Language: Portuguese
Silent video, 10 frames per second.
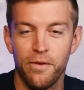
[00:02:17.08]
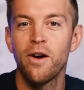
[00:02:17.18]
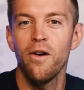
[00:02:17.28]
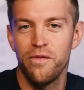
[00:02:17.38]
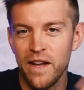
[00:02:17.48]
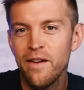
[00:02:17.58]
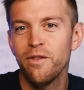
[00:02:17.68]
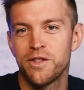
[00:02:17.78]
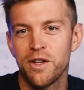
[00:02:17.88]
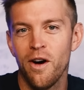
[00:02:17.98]
Ficou
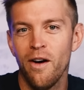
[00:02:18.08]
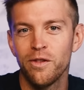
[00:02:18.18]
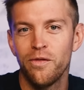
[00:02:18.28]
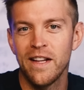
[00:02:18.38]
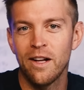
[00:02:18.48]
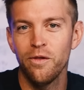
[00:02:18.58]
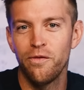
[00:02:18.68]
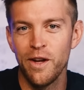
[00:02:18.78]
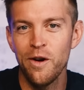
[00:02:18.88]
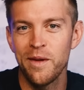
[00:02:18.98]
vivo de novo no final do
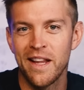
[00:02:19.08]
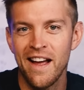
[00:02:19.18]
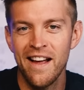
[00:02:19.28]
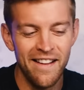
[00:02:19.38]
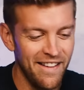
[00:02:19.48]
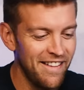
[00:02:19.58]
filme, né?